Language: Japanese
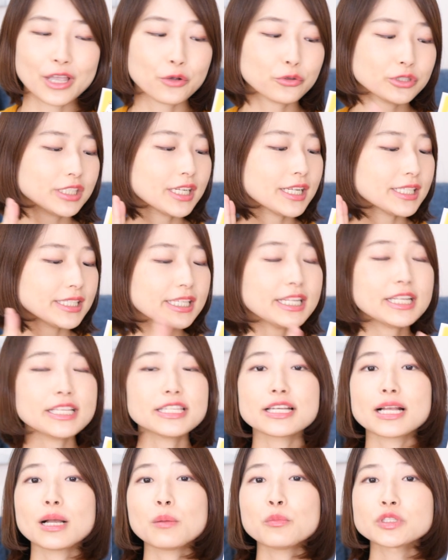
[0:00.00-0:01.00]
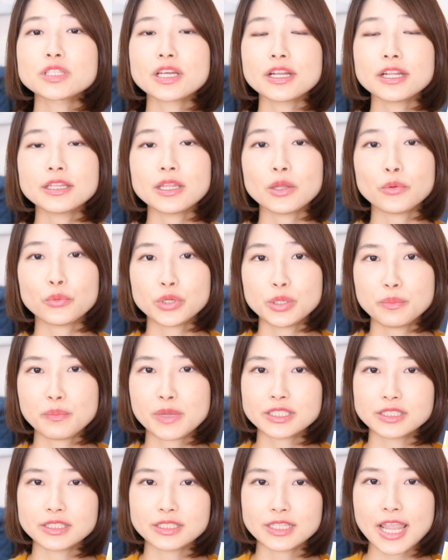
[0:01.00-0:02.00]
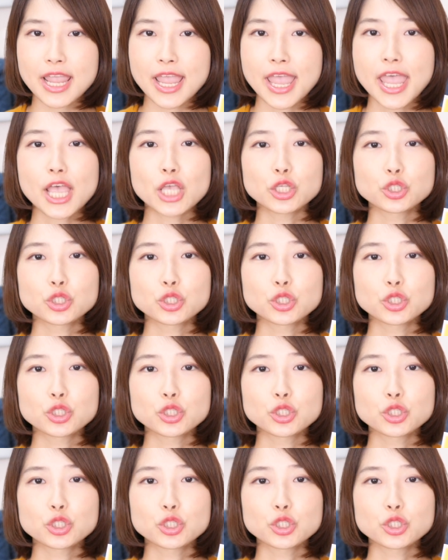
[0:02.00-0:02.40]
こちらシリーズ化もされておりまして、